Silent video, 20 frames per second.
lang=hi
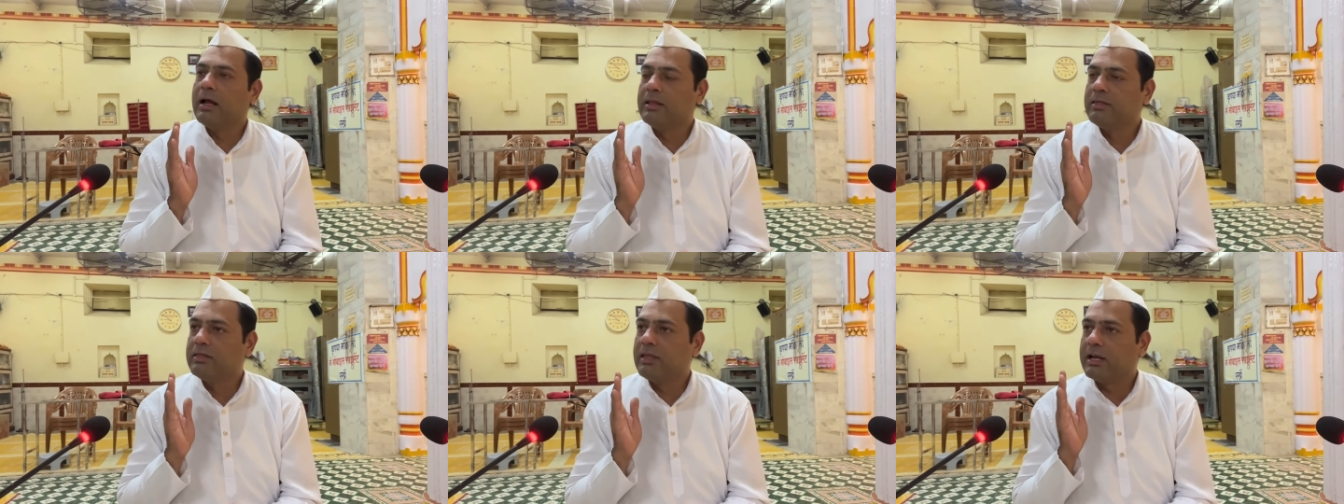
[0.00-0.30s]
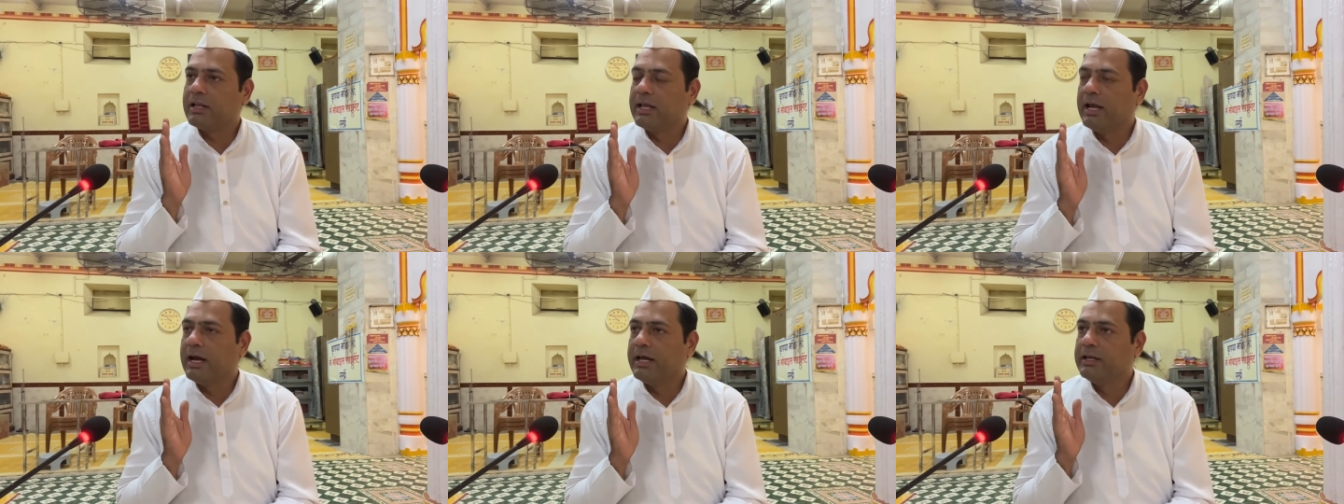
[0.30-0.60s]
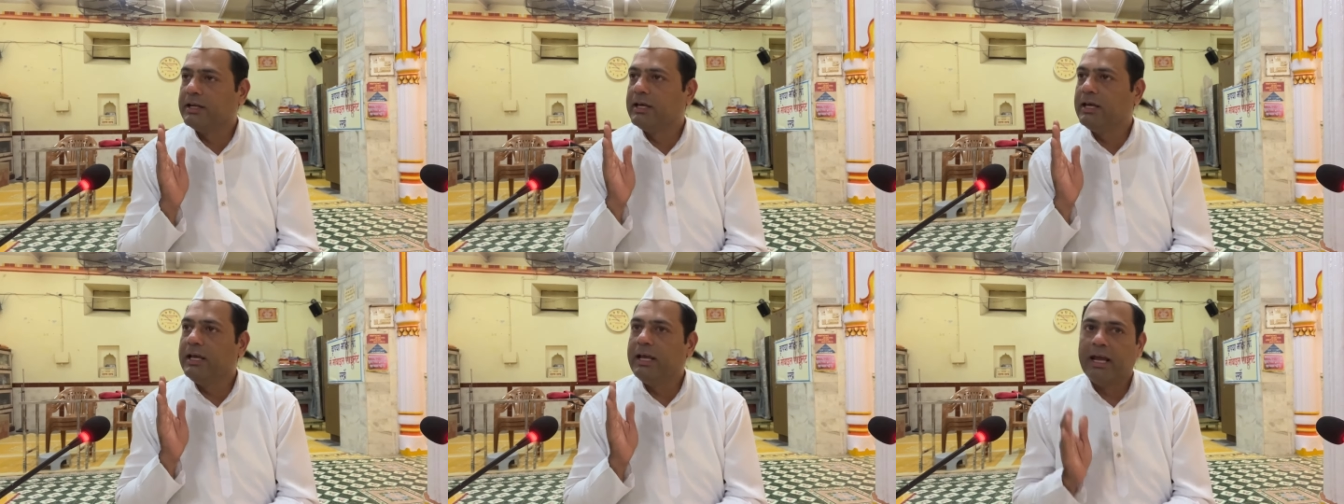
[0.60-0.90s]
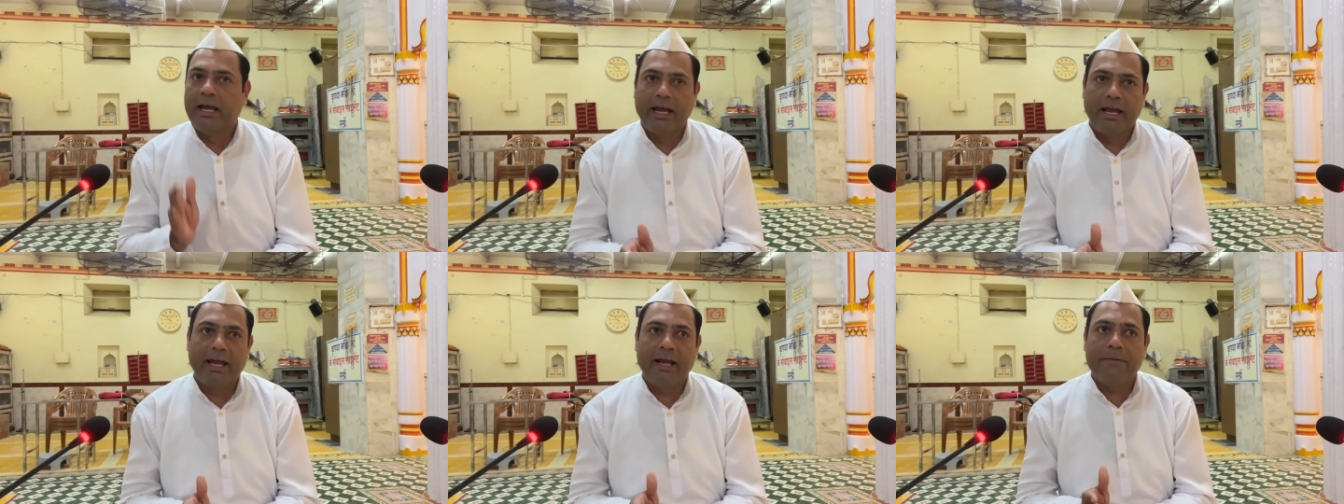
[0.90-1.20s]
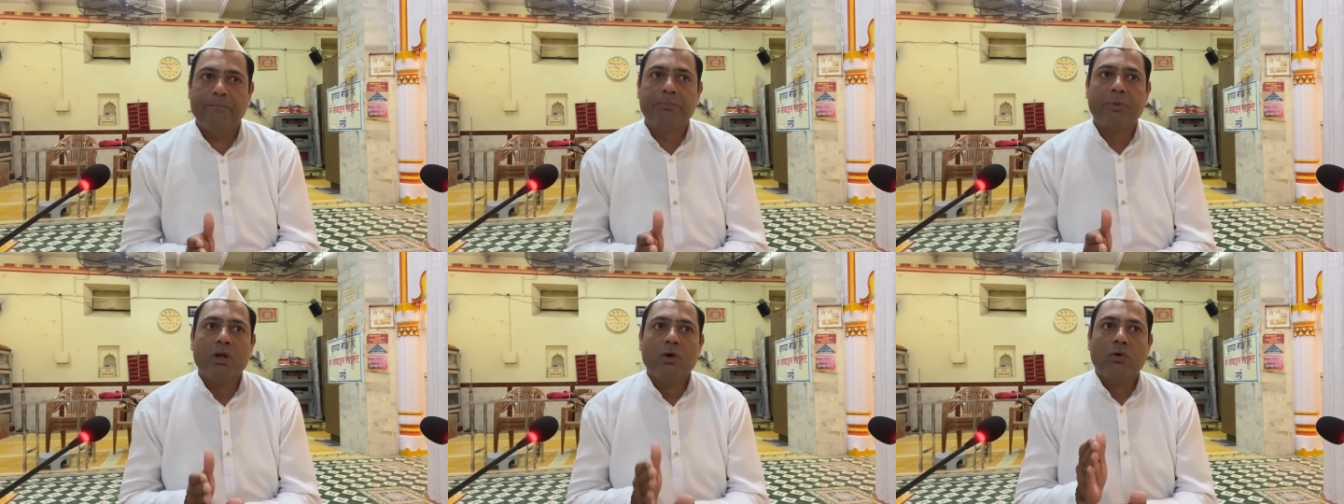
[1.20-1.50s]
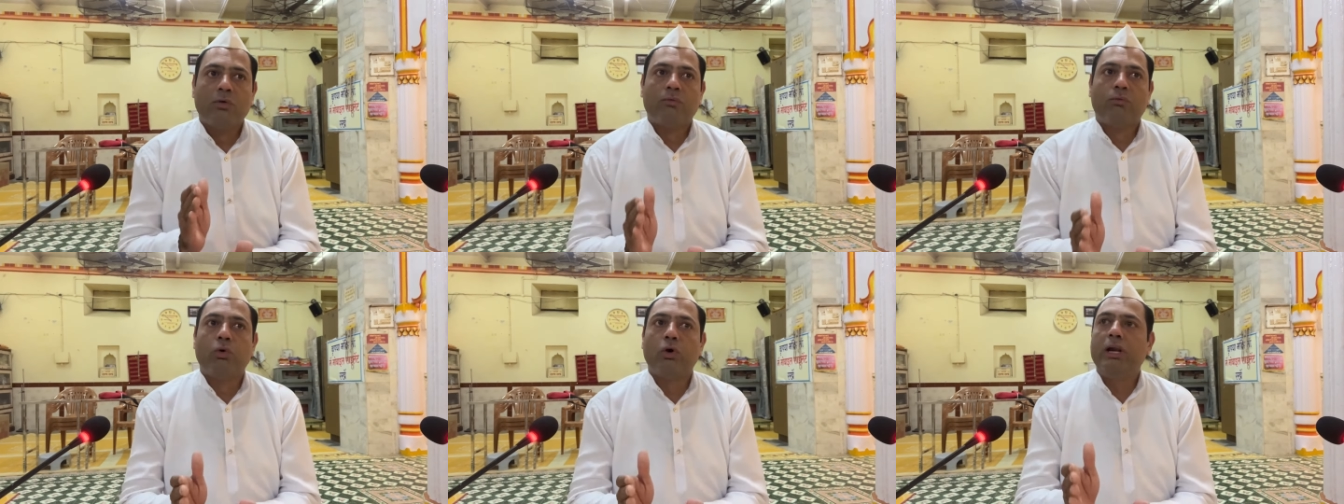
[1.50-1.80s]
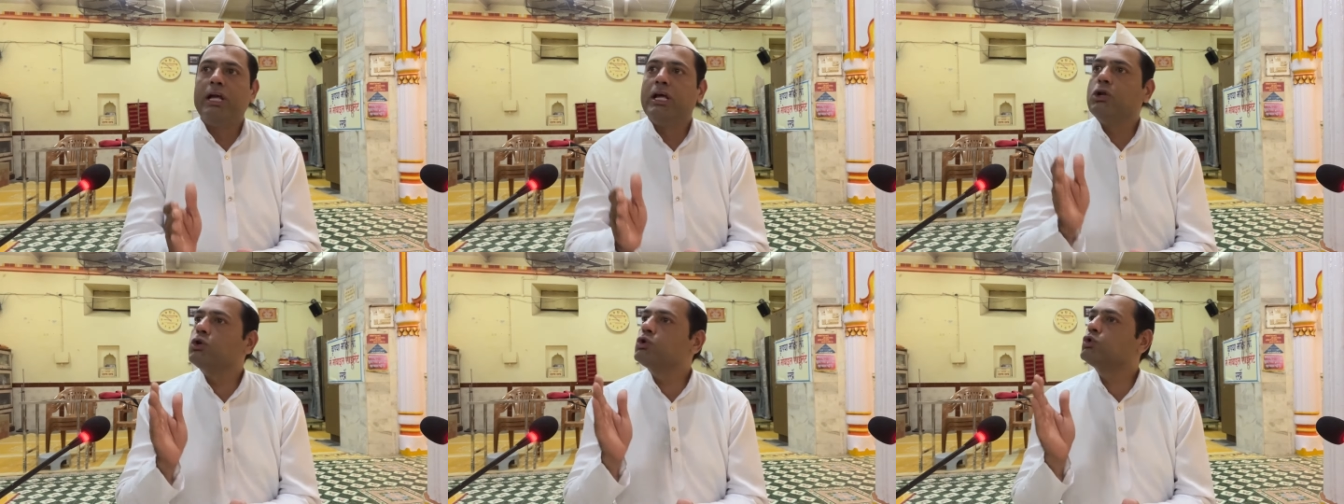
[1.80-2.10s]
अंतर ध्यान की है वो
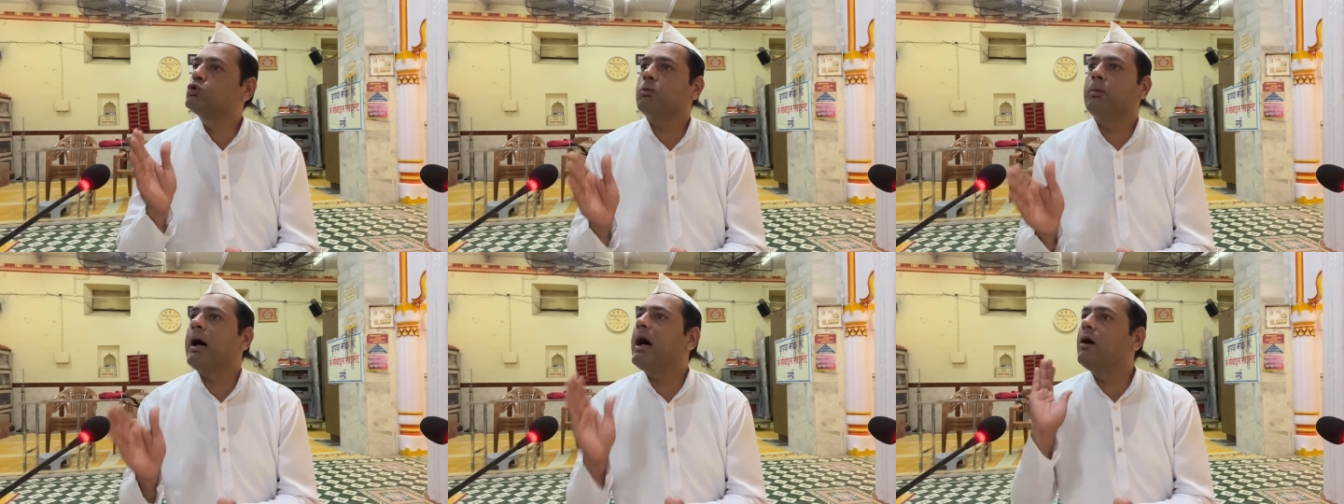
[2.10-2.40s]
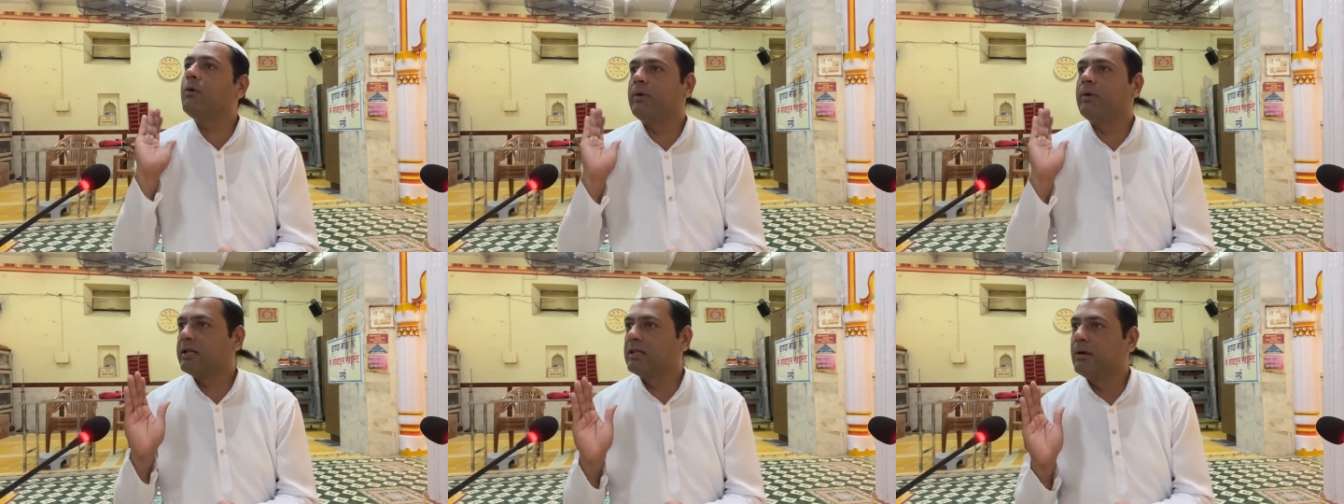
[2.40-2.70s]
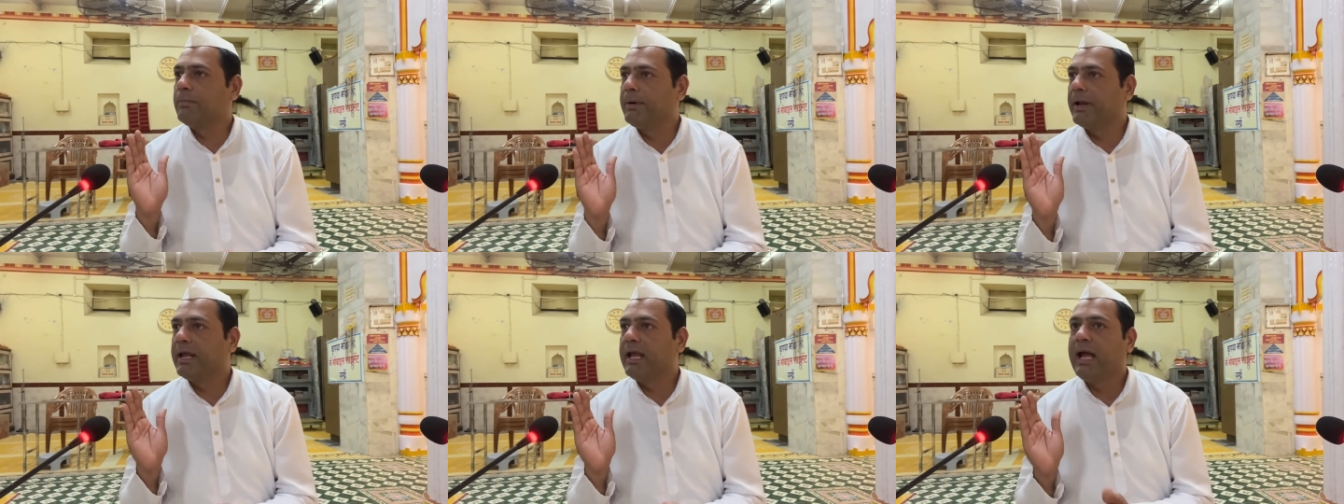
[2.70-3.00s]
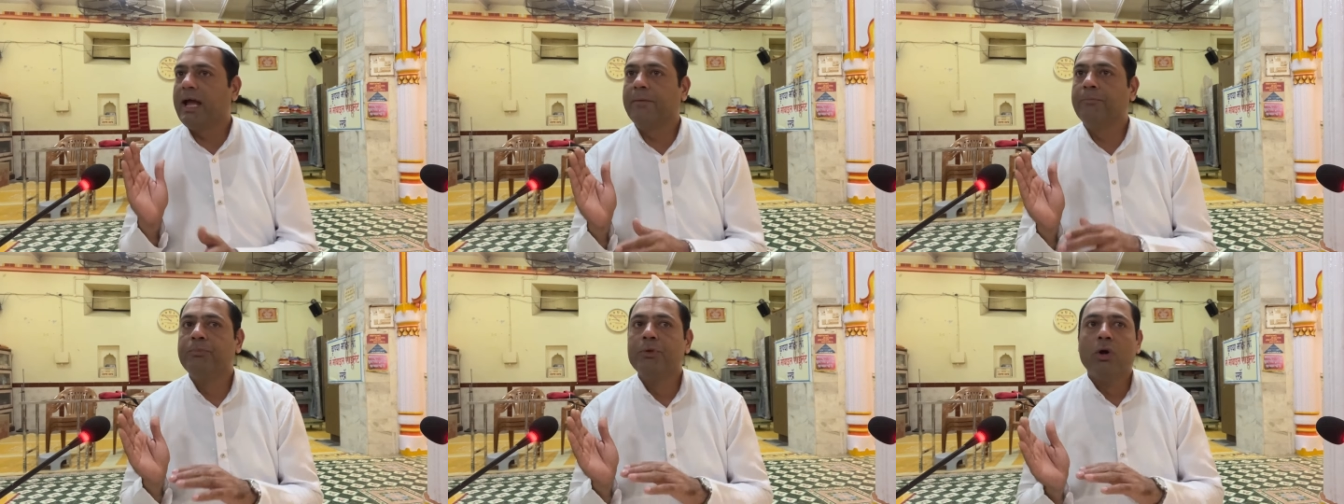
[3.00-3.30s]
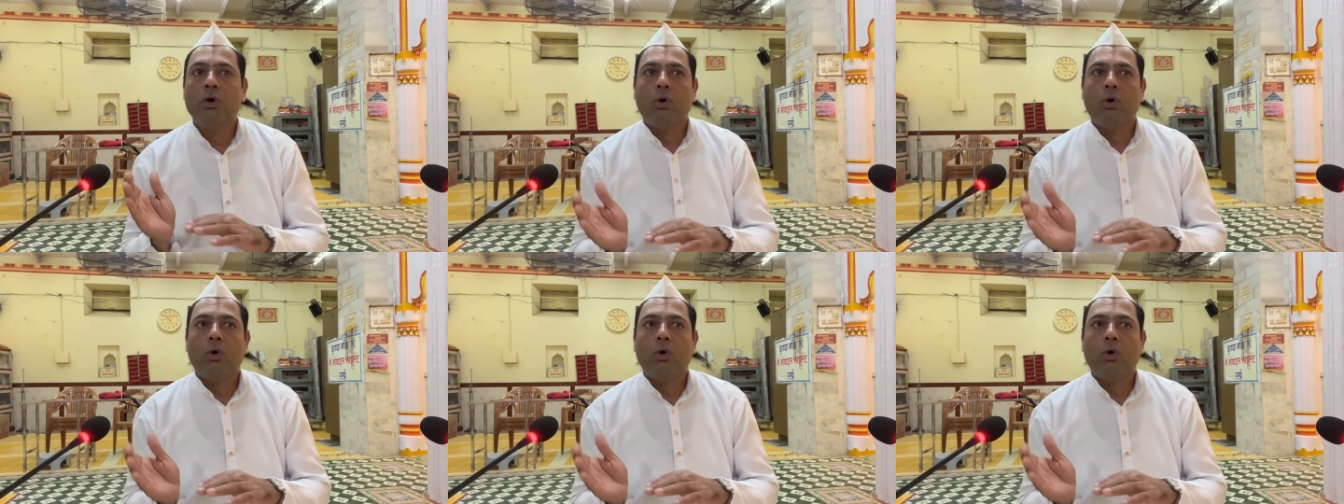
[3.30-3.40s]
ले लो स्वभाव अर्थ पर्याय